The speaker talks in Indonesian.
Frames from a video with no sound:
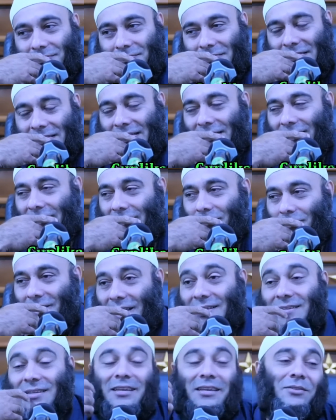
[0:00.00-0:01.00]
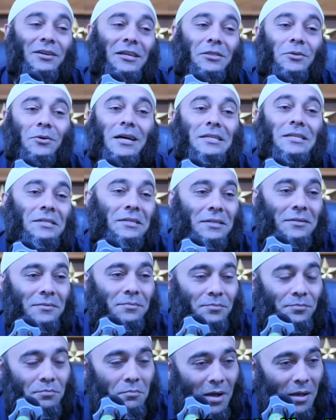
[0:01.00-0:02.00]
Ya, biasa gitu-gitu aja
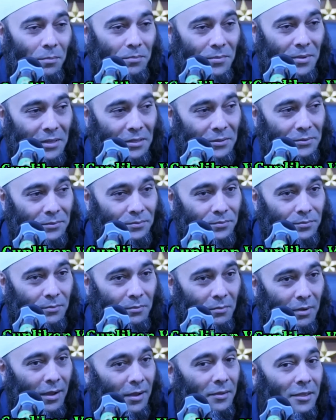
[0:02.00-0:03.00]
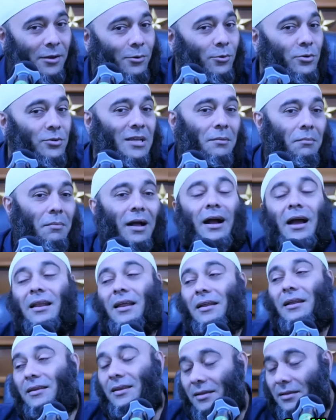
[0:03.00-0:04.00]
babnya itu. Makanya urusan
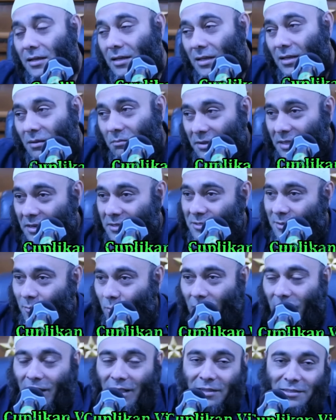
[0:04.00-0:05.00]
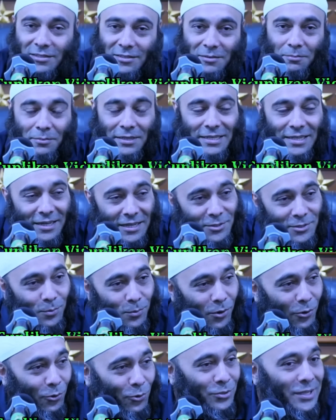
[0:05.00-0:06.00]
makanan ini menjadi semua menjadi
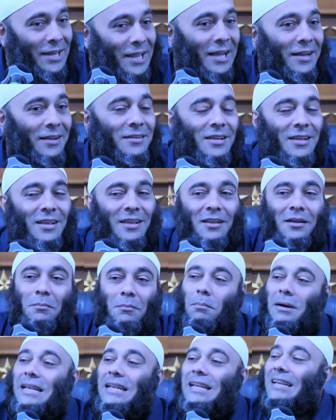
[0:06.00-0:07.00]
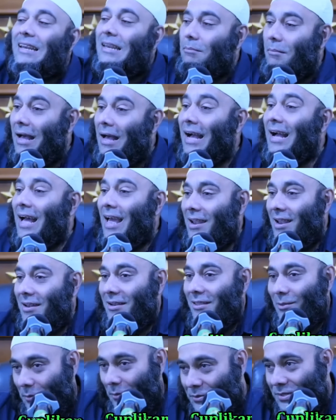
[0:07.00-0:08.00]
sebuah urusan yang benerin makanan
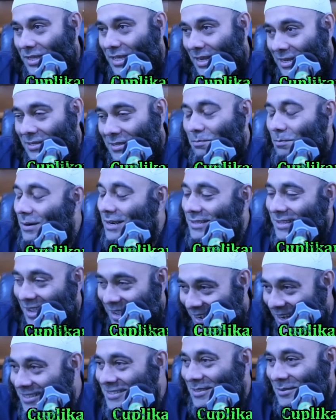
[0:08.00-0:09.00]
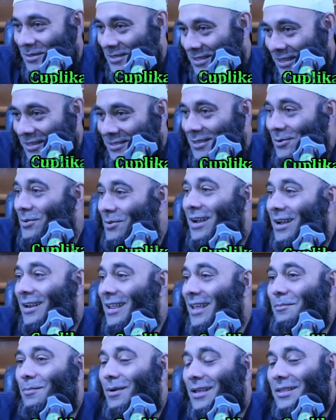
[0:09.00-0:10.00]
itu bos sekalian. Percayalah sama saya. Saya udah
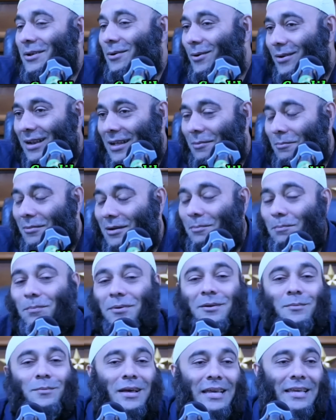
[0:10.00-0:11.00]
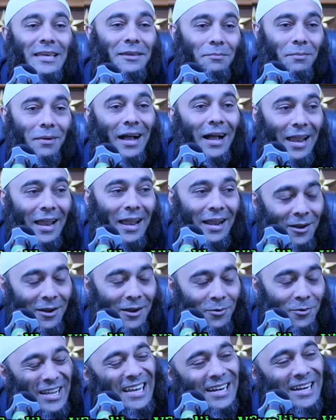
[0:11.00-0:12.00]
ngelihat banyak orang memperbaiki makanan,
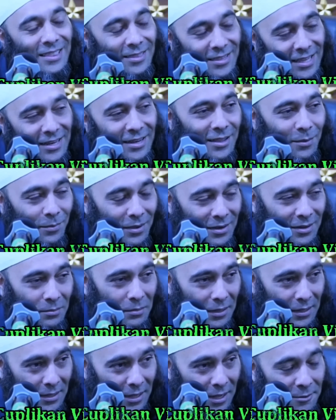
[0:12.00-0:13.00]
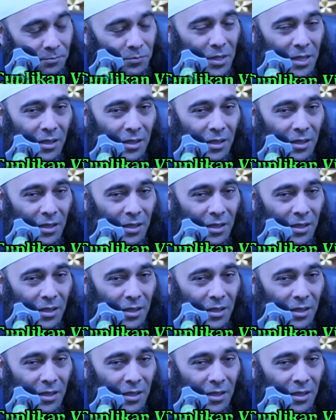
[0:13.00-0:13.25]
udah ngerti dia apa yang dia makan.